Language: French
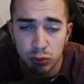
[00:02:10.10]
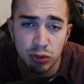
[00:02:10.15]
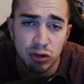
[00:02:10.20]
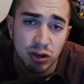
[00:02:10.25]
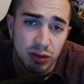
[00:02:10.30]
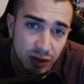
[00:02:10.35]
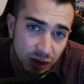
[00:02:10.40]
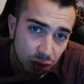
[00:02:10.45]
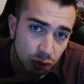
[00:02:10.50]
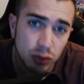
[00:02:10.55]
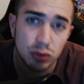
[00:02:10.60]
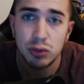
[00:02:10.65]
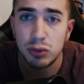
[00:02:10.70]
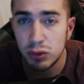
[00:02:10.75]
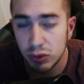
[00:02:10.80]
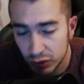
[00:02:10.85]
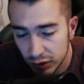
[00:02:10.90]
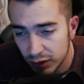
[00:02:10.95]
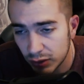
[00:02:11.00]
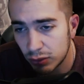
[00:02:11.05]
Et ensuite j'avais
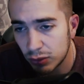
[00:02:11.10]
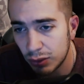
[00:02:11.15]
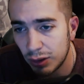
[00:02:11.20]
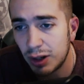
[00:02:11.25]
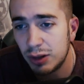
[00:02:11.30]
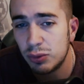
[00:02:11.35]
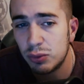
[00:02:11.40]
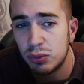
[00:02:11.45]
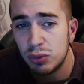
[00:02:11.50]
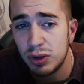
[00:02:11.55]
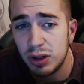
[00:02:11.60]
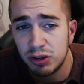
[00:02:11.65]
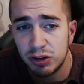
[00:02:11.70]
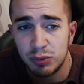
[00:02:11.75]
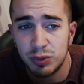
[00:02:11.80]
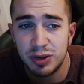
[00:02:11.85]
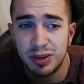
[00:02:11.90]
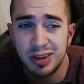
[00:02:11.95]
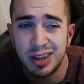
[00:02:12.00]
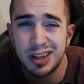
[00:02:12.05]
ressorti encore un autre sondage,
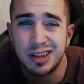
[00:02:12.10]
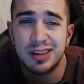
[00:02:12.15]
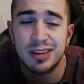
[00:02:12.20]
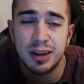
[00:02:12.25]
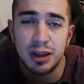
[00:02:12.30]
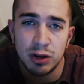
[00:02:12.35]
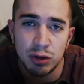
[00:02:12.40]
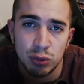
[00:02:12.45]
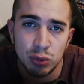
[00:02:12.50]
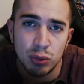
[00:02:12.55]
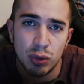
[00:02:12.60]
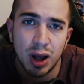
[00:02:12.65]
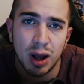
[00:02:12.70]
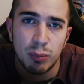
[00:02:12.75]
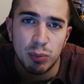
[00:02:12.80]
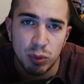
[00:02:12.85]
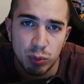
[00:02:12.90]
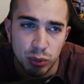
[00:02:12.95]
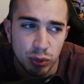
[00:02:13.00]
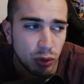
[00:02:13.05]
cette fois-ci avec 5 jeux
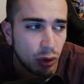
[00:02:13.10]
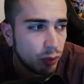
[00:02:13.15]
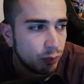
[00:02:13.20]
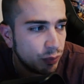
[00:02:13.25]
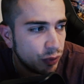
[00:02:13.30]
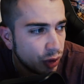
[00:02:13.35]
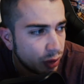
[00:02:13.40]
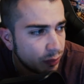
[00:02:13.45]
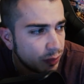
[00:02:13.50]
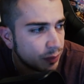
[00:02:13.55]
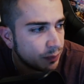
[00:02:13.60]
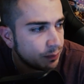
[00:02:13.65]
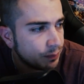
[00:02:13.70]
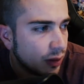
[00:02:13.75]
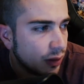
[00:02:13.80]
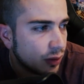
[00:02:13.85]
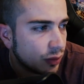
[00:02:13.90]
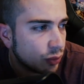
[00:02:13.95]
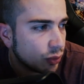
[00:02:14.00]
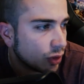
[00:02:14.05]
un peu plus random.
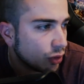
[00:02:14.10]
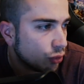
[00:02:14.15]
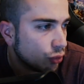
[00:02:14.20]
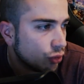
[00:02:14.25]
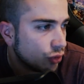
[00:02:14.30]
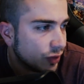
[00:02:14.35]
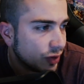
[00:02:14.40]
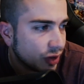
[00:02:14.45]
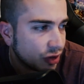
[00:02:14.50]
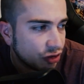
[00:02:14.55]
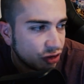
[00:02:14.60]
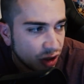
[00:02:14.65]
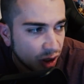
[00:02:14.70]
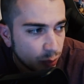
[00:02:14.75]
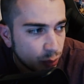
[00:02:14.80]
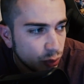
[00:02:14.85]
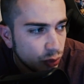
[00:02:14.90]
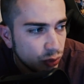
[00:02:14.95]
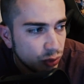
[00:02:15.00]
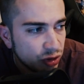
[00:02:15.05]
Euh, donc du coup je vais tricher
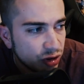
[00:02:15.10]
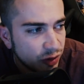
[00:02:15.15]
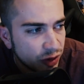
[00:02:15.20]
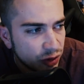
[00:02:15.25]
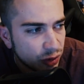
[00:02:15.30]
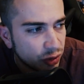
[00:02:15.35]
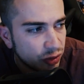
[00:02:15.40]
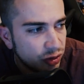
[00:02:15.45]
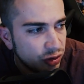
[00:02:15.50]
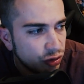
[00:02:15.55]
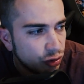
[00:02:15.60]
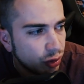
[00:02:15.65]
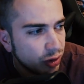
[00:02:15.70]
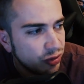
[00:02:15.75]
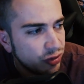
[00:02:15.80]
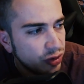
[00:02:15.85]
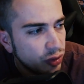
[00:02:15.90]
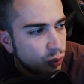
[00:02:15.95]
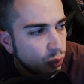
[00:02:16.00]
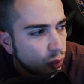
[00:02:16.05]
un peu. Donc j'avais sorti
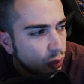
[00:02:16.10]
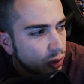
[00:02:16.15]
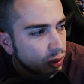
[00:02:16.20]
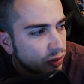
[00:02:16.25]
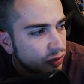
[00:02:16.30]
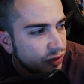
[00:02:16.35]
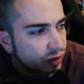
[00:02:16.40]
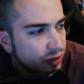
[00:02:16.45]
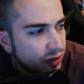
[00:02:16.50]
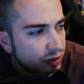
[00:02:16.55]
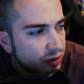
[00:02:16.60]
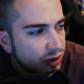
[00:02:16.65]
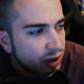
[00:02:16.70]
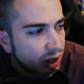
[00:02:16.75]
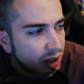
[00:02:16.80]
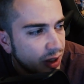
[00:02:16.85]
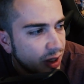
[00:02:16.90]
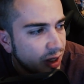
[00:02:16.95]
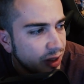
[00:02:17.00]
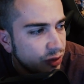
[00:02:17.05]
Jurassic World, City
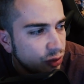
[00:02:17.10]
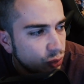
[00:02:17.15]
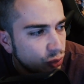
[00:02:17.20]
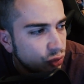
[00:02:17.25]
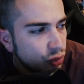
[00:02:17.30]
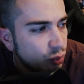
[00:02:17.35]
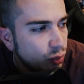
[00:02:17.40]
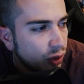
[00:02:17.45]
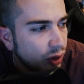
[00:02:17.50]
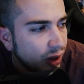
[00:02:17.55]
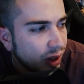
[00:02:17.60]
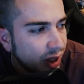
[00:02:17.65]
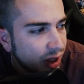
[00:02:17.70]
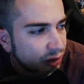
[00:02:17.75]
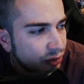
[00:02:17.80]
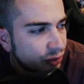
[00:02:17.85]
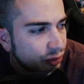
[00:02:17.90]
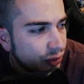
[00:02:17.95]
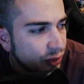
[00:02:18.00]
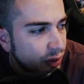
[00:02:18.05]
Skyline, YouTuber
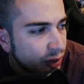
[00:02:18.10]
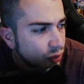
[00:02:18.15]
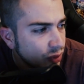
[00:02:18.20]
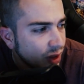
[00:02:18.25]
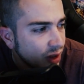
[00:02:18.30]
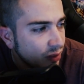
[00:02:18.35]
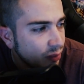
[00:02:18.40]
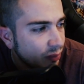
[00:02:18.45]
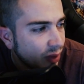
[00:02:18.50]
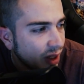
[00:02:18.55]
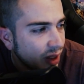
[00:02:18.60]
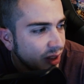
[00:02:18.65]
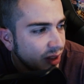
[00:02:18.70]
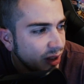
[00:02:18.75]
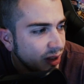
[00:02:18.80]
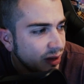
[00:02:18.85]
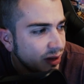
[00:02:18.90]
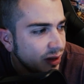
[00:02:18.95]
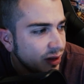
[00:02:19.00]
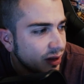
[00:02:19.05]
Life, Mountain
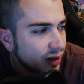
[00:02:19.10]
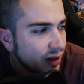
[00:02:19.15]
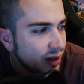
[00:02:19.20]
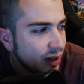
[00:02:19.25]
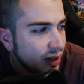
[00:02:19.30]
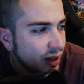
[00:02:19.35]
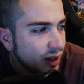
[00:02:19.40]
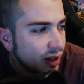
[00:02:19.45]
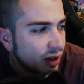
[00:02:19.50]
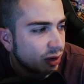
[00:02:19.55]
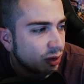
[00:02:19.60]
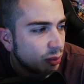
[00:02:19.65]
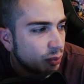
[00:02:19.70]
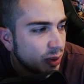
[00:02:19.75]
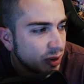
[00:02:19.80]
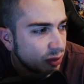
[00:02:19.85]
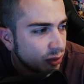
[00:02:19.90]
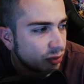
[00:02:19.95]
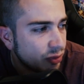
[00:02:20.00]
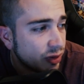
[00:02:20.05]
Blade et euh,
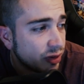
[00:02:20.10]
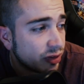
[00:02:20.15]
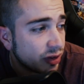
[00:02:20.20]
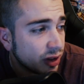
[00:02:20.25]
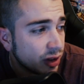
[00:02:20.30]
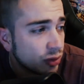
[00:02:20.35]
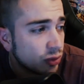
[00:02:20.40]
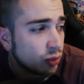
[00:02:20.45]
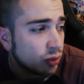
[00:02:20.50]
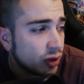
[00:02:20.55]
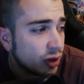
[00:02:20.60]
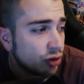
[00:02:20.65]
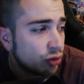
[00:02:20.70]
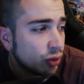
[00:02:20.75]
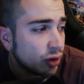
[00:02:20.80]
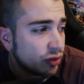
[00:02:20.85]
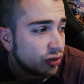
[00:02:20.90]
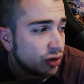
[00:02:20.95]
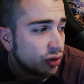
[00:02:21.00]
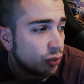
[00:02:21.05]
Battlefield 5. Donc là
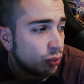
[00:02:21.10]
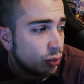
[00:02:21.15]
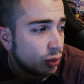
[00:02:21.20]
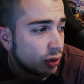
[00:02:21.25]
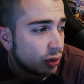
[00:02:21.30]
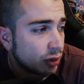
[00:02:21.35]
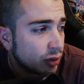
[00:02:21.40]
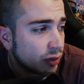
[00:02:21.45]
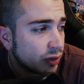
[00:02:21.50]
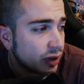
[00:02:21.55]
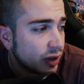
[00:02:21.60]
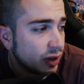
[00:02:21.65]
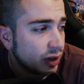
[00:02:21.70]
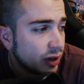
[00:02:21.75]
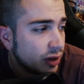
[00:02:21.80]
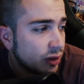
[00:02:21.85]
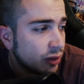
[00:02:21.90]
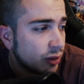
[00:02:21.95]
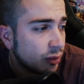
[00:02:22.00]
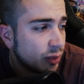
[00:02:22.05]
Jurassic World
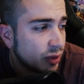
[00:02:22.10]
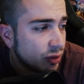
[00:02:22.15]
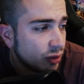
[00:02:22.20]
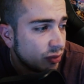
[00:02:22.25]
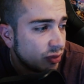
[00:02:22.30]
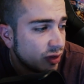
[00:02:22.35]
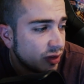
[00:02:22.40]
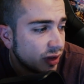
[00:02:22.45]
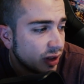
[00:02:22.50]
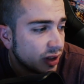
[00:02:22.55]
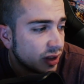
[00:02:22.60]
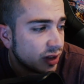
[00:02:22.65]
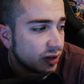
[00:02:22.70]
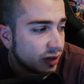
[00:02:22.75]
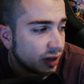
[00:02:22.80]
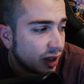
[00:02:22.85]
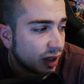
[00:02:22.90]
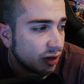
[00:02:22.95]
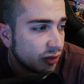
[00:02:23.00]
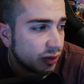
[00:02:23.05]
et Battlefield 5
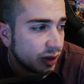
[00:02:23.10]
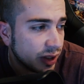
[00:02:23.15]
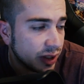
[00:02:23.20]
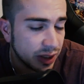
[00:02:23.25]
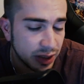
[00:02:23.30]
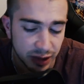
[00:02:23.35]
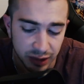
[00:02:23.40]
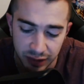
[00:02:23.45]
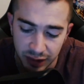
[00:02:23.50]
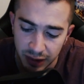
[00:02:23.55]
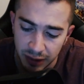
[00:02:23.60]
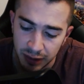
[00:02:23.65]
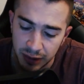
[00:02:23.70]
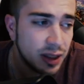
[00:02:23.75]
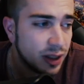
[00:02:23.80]
étaient arrivés à égalité.